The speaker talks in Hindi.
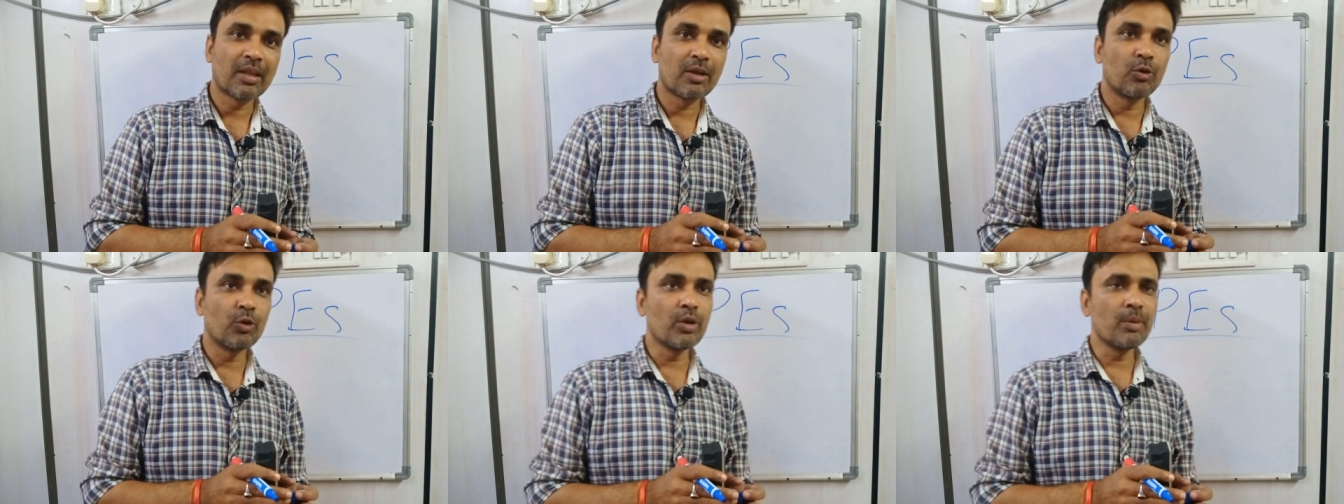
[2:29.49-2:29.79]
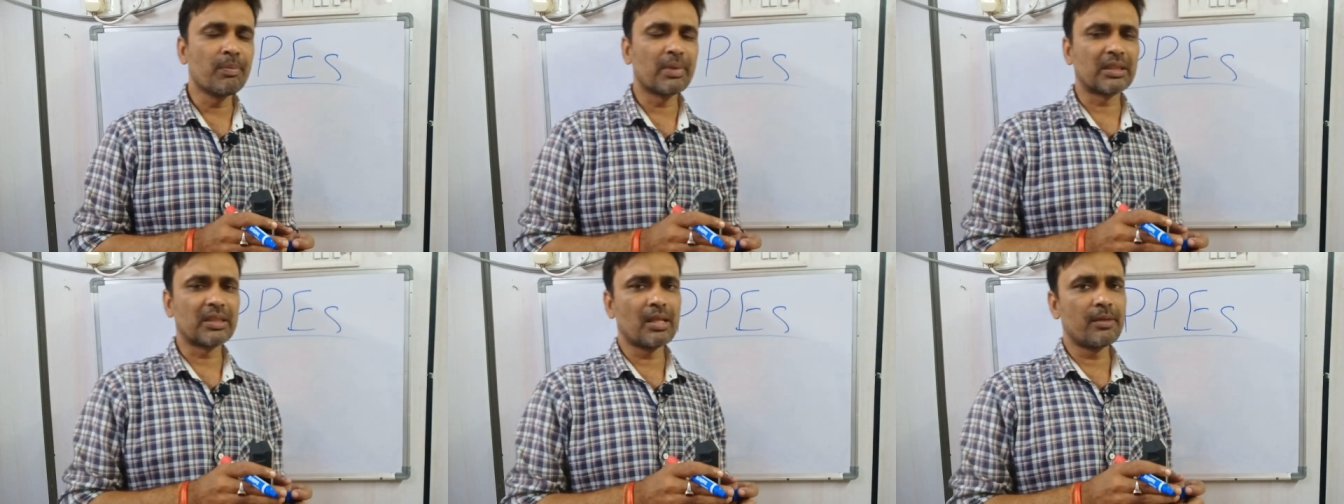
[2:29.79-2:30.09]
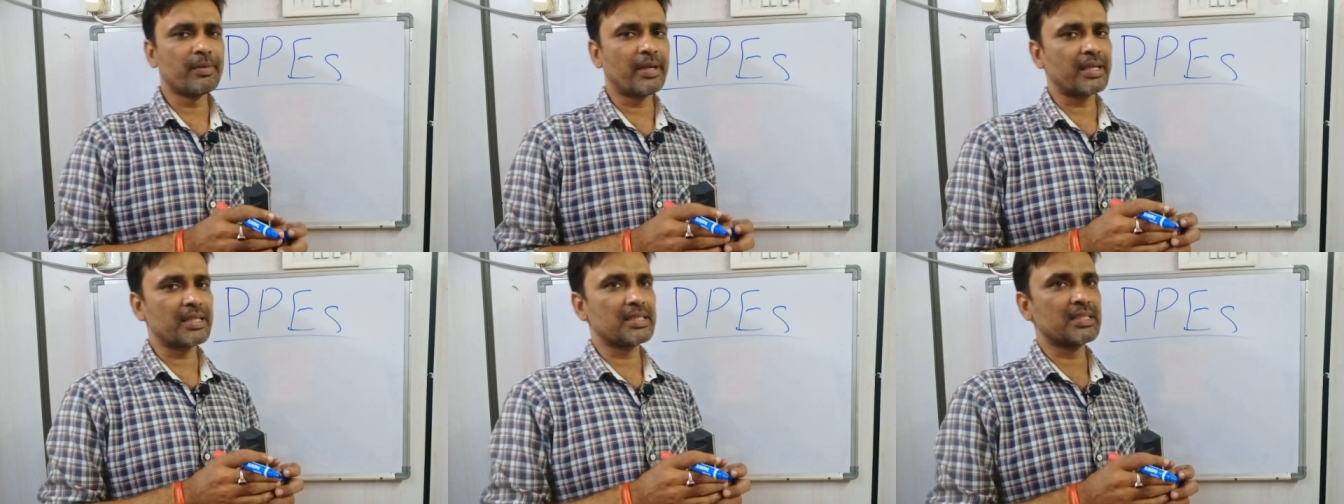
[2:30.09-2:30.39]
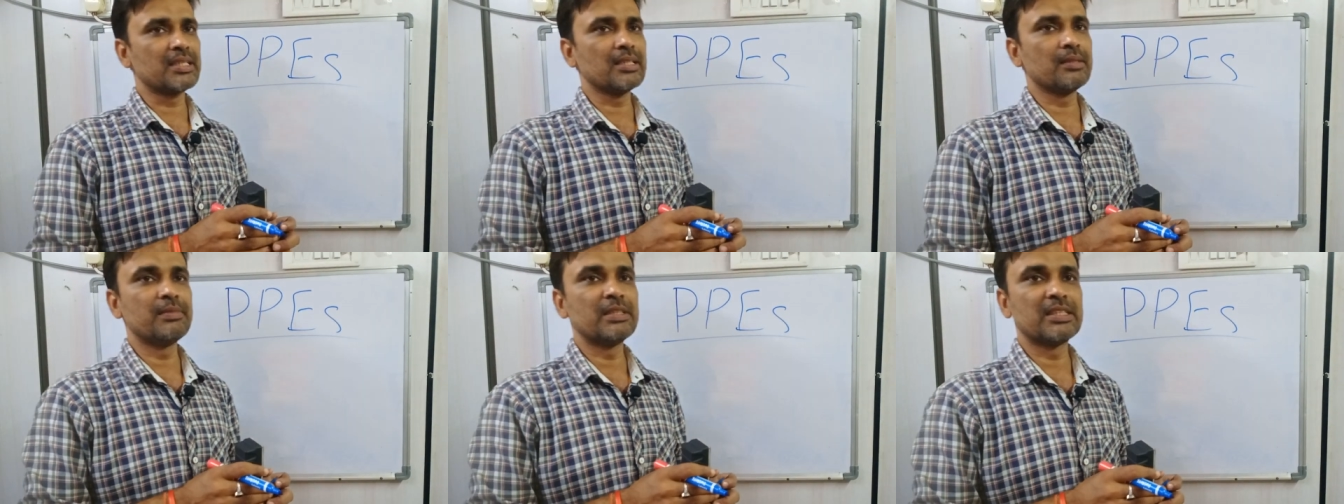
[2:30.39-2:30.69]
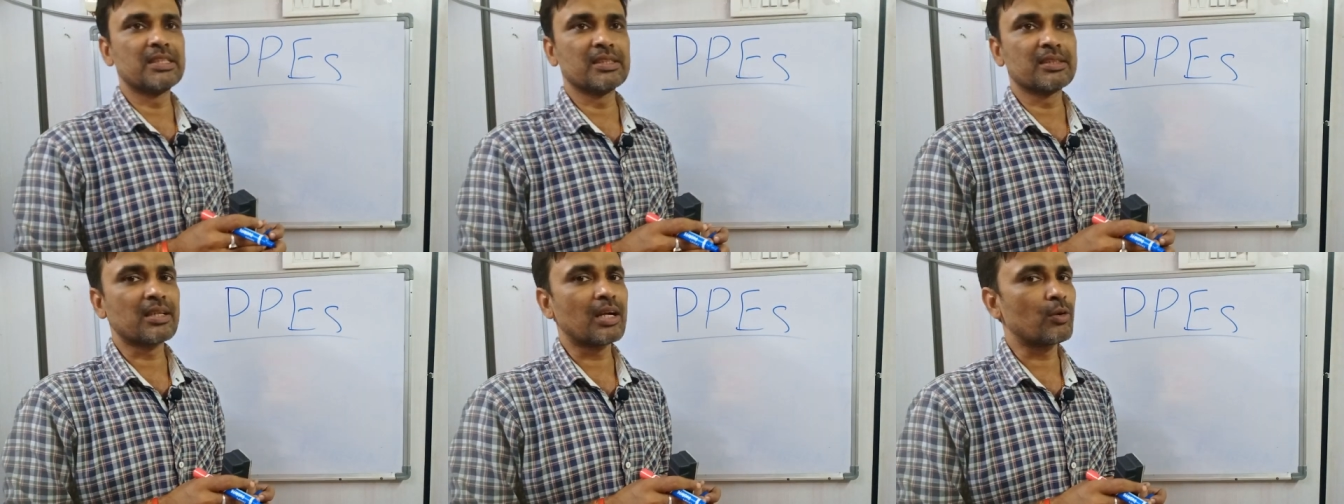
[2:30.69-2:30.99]
कोई मतलब या किसी भी
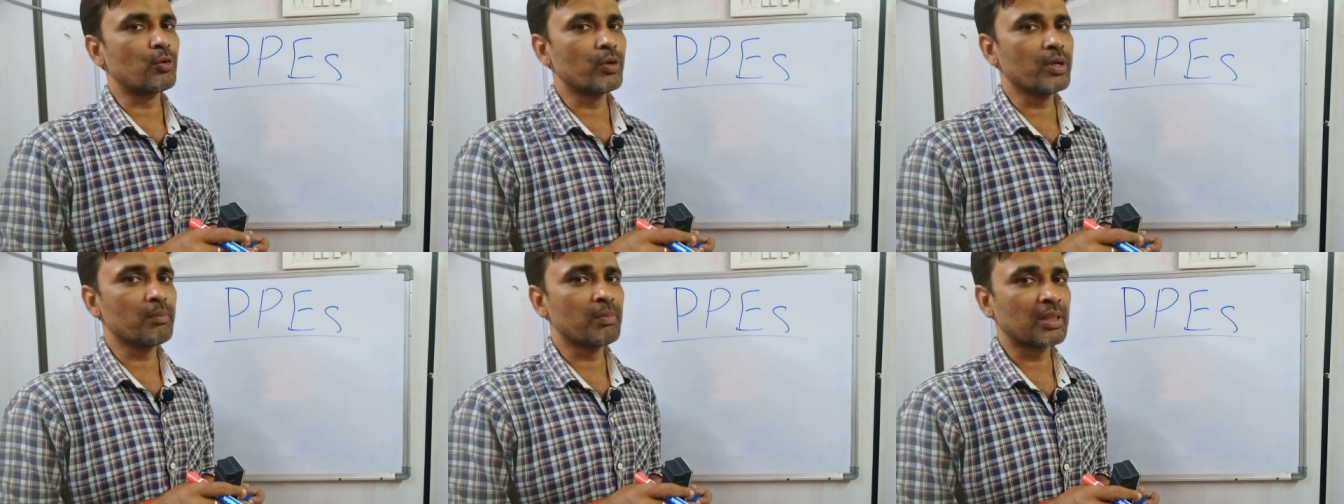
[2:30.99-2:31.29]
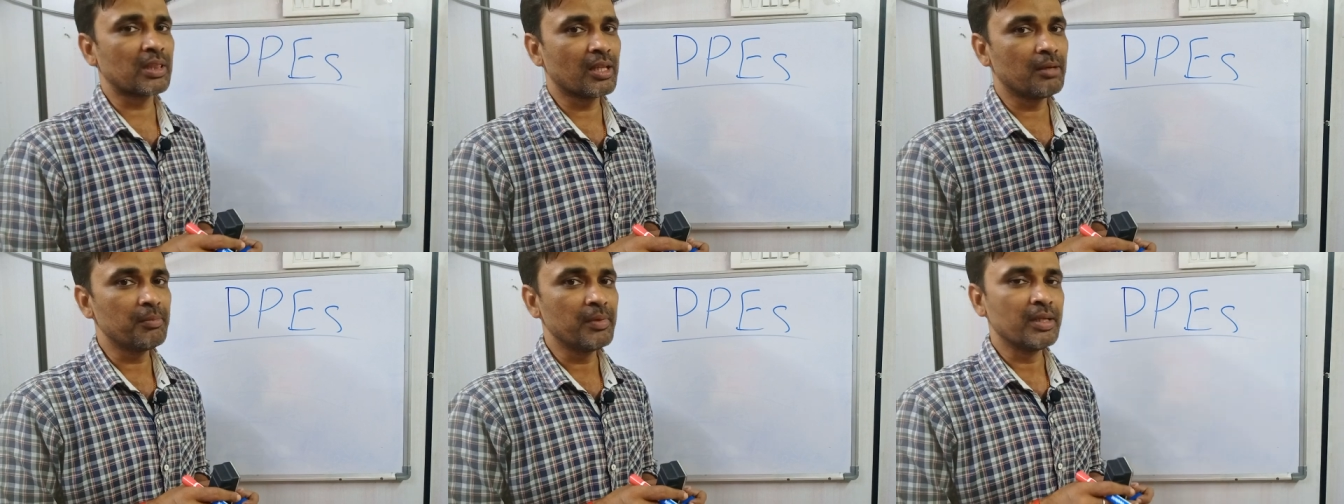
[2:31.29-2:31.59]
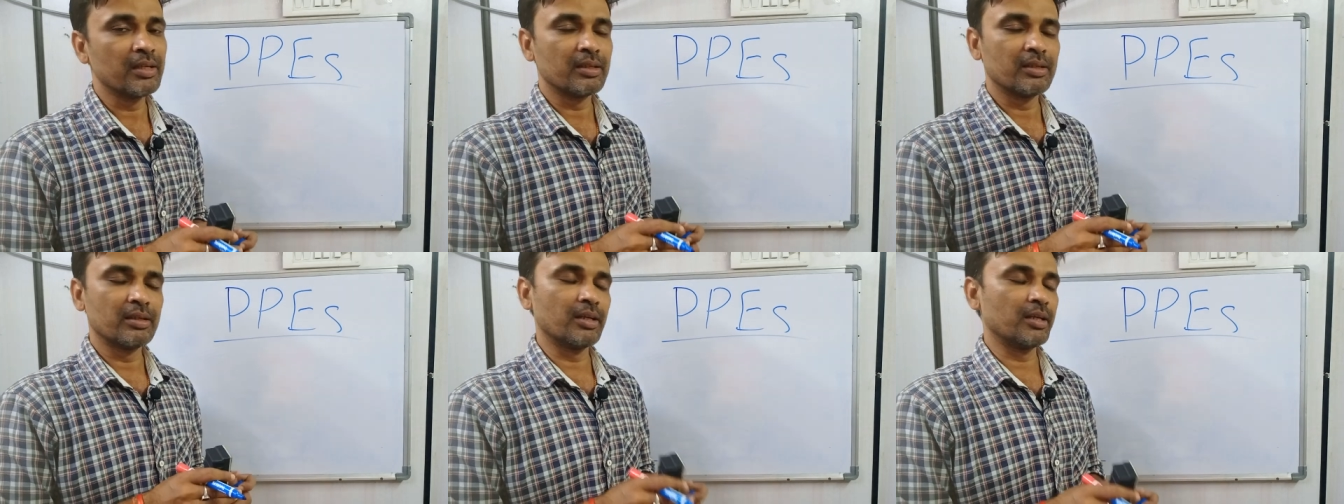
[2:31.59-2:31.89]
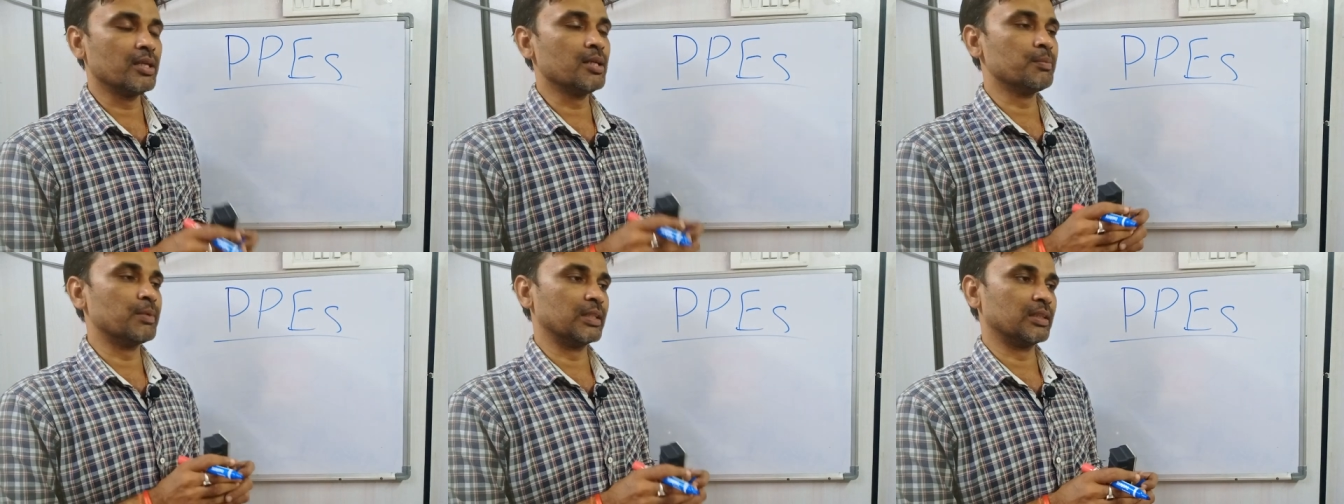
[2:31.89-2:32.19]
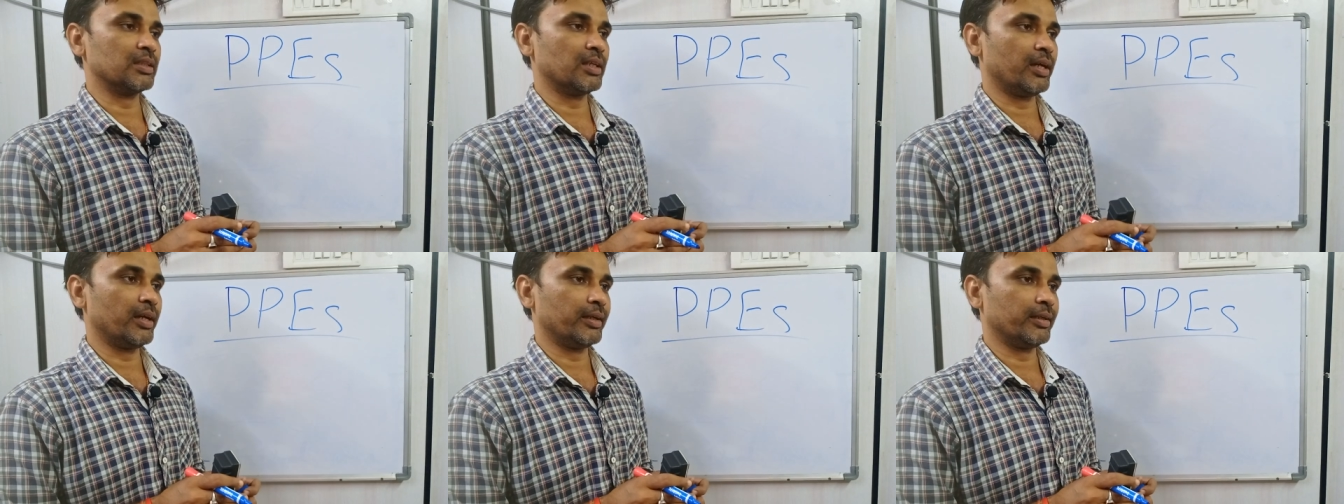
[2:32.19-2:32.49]
चीज़ का कोई मतलब नहीं
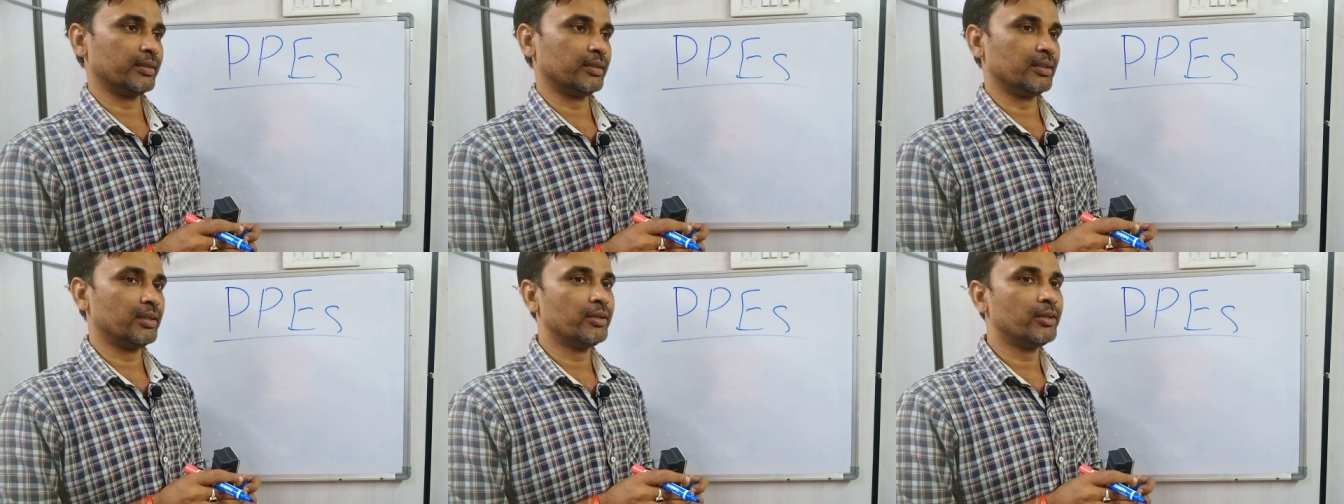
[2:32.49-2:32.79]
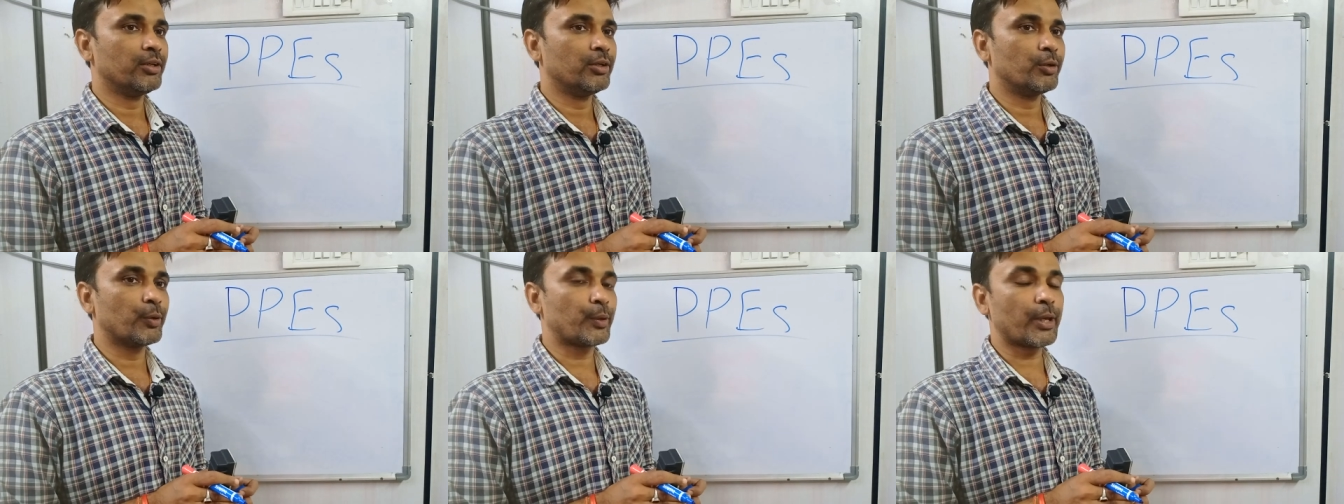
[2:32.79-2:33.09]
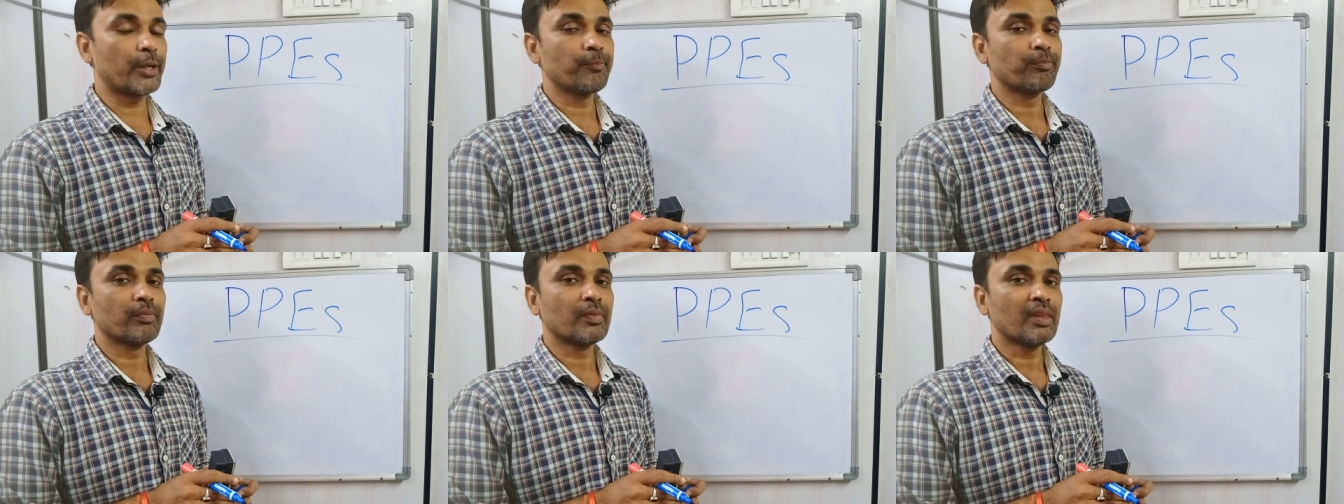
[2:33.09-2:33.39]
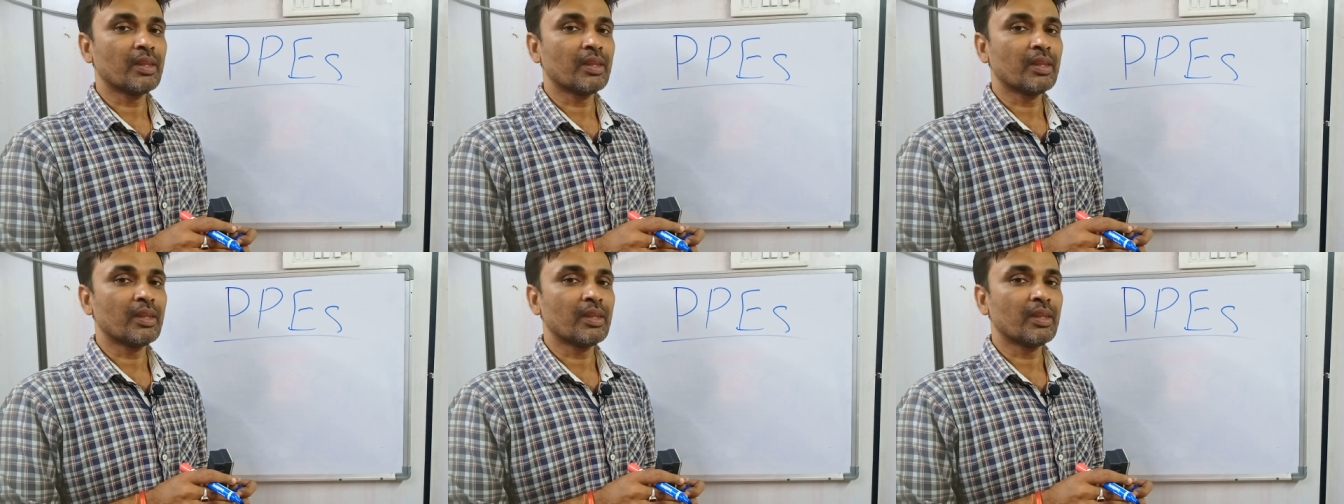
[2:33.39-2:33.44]
बनता है ओके